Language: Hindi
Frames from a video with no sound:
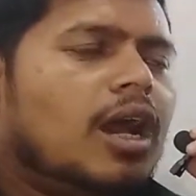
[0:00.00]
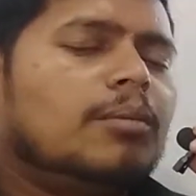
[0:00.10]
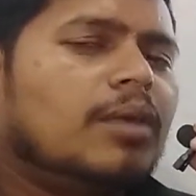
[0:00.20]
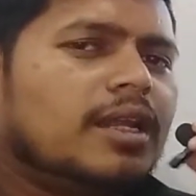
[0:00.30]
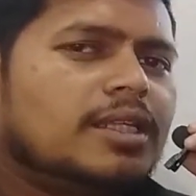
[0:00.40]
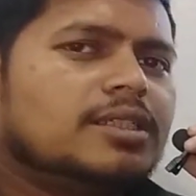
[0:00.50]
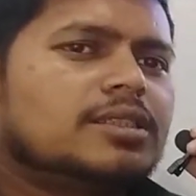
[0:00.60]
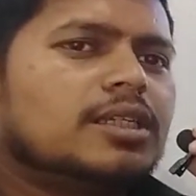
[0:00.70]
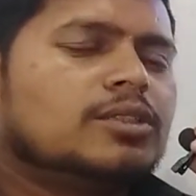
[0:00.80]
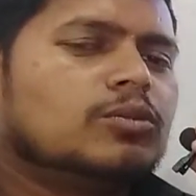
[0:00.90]
हमारे
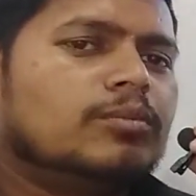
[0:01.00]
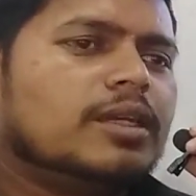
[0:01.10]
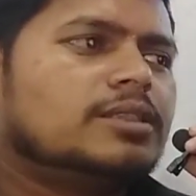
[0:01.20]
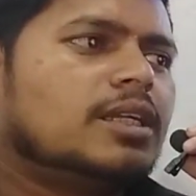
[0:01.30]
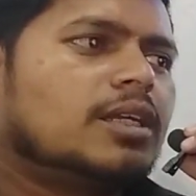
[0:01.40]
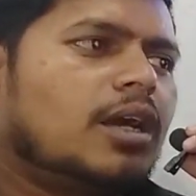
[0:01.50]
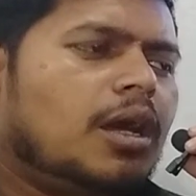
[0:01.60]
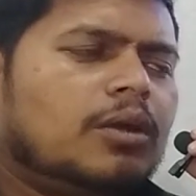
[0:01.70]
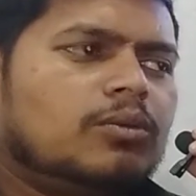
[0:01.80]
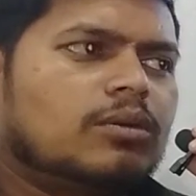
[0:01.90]
जैसा जो मैं
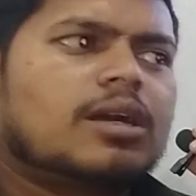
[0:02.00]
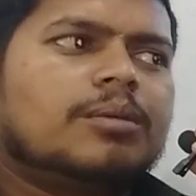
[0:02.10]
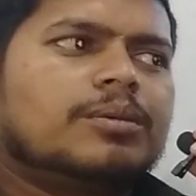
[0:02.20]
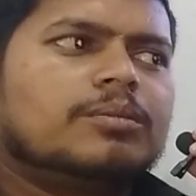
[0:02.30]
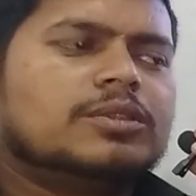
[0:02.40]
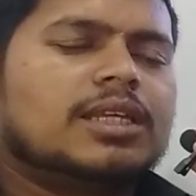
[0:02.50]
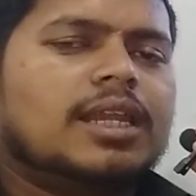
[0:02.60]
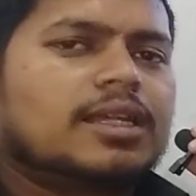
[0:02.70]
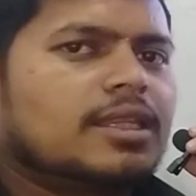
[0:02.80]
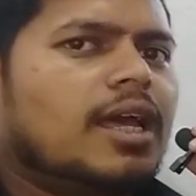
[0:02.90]
जानकार हूँ काफ़ी मुझे
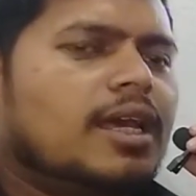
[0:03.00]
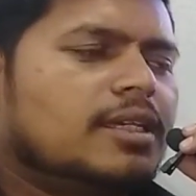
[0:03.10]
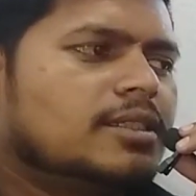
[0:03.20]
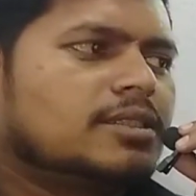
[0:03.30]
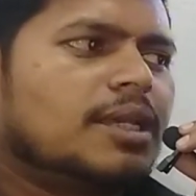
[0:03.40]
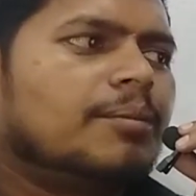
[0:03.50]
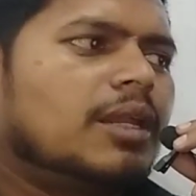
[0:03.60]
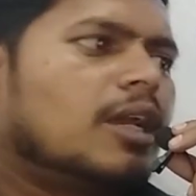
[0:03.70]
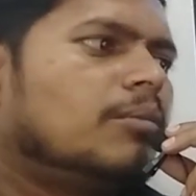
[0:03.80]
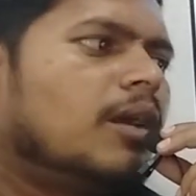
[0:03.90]
लगता है कि इस कैमरे के